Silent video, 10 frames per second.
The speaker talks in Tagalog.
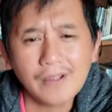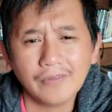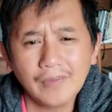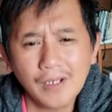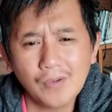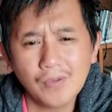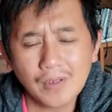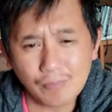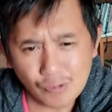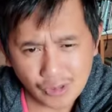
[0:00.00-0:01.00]
now
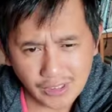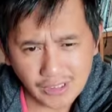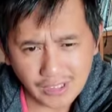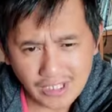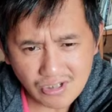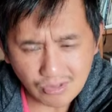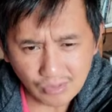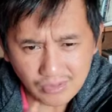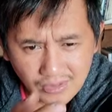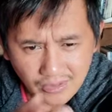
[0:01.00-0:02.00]
gapus kini
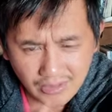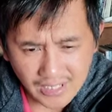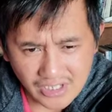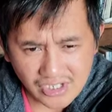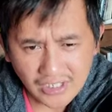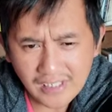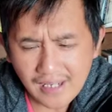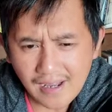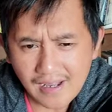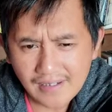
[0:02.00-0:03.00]
Kristo,
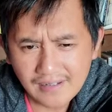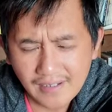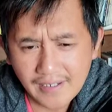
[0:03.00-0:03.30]
naisina ka,